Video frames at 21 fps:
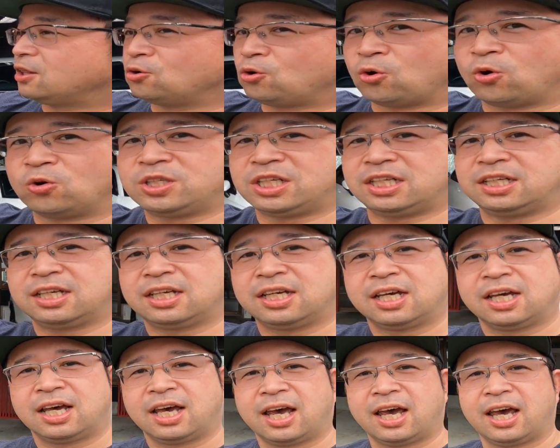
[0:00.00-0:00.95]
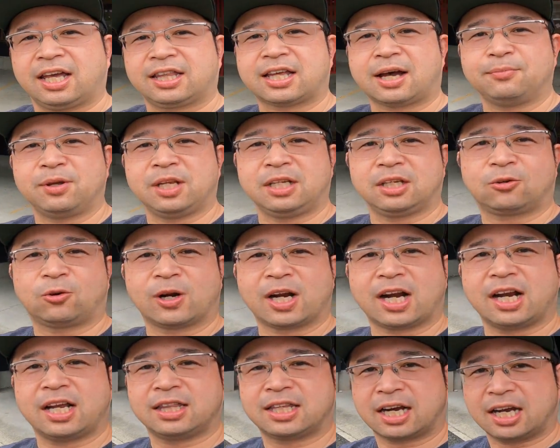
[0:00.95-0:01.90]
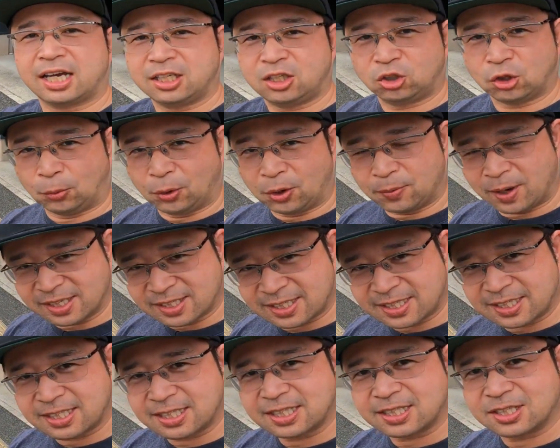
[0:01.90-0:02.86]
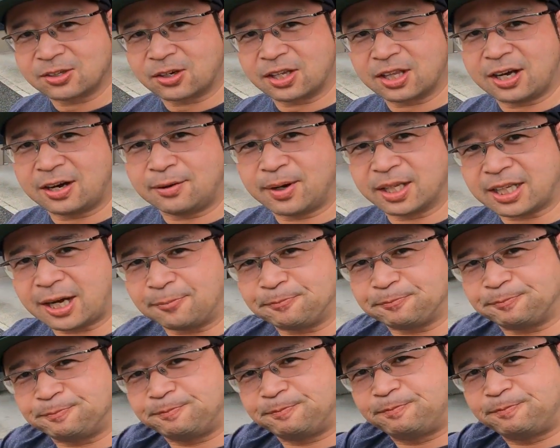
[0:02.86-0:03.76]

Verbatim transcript: さんの方に、えー、食べに来られたらいいと思いますそれではまた